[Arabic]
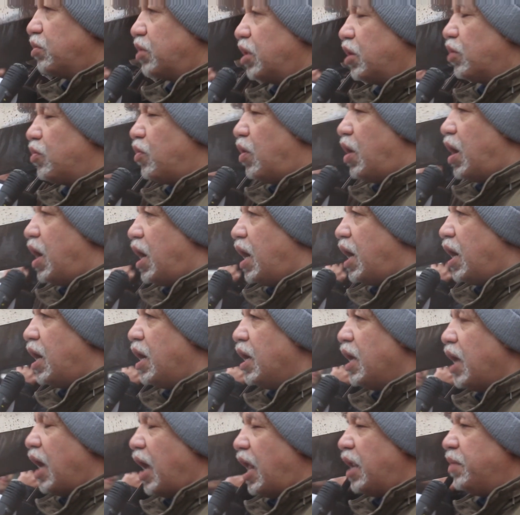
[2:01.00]

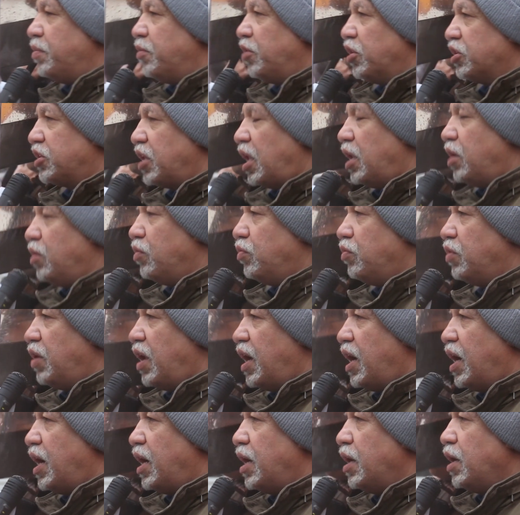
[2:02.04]
يطلقها
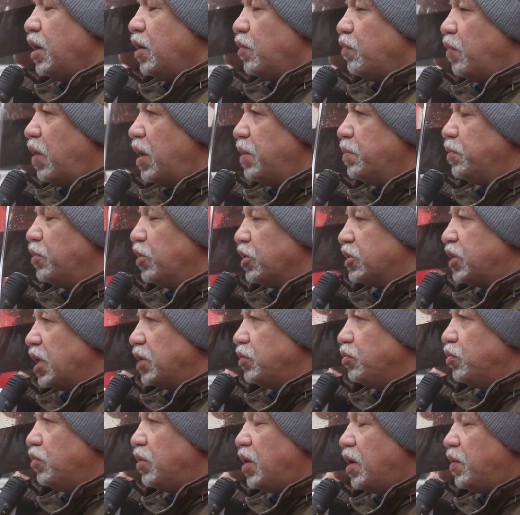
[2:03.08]
المحتلون
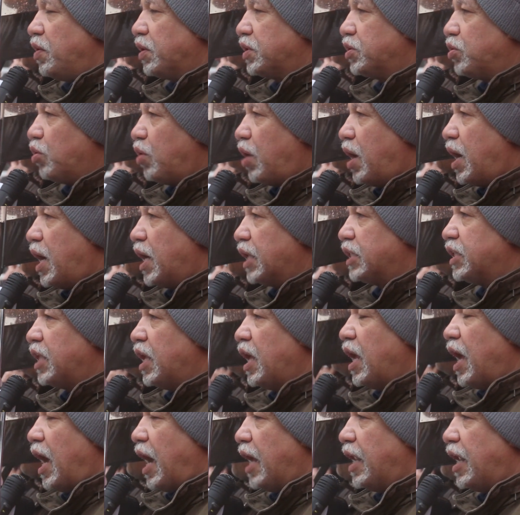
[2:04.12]
والمعتدون والطغاة
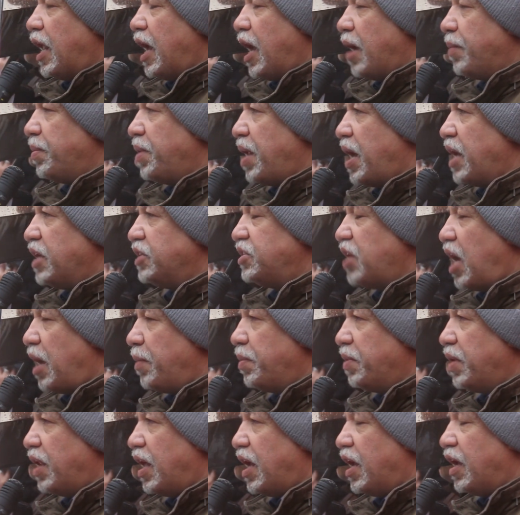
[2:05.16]
على أبناء
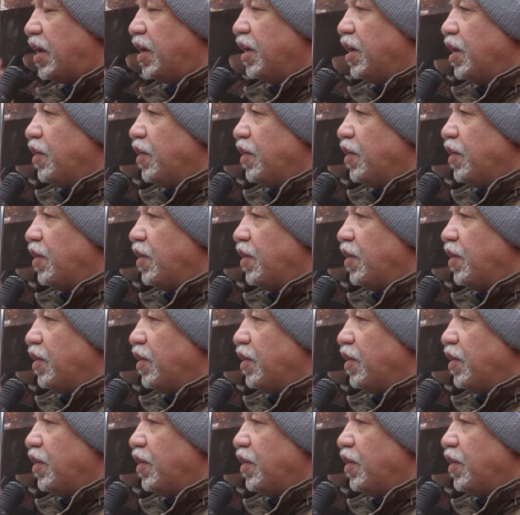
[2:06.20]
شعبنا